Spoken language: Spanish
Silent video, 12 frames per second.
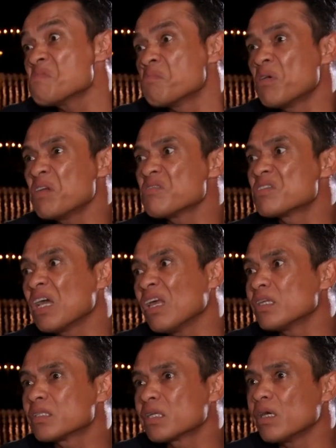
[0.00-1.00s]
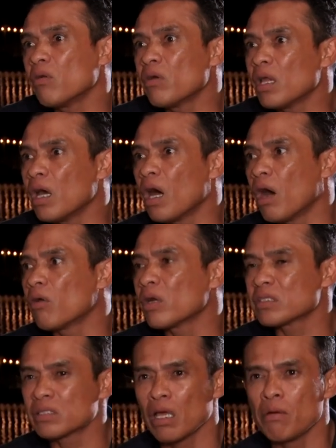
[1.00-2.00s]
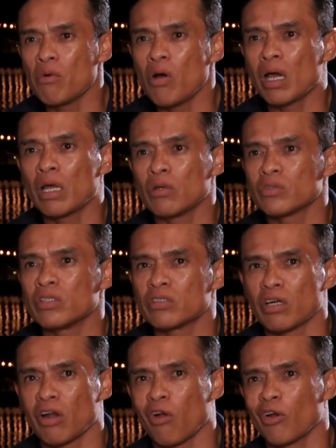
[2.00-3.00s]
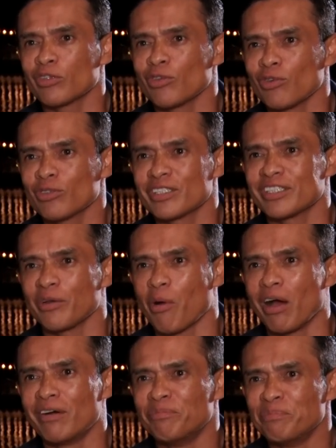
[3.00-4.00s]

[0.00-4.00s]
Bueno, ya es que ahora, ahora está de moda que los entrenadores son los que se van.